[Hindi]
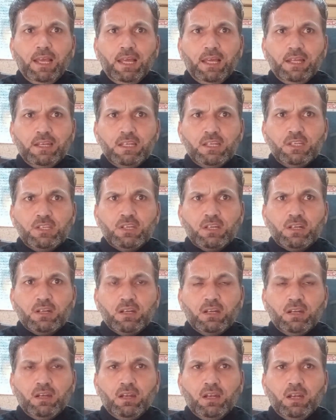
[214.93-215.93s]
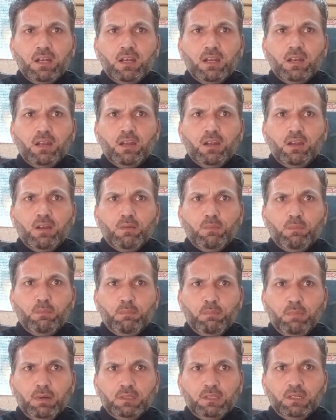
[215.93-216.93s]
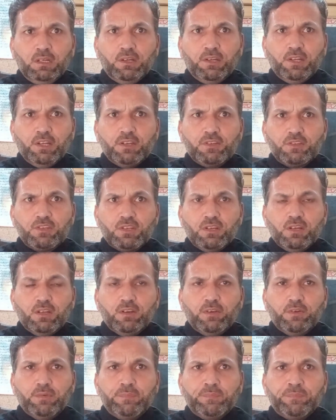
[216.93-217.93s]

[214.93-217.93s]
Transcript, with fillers: एरीजरन मदर टिंचर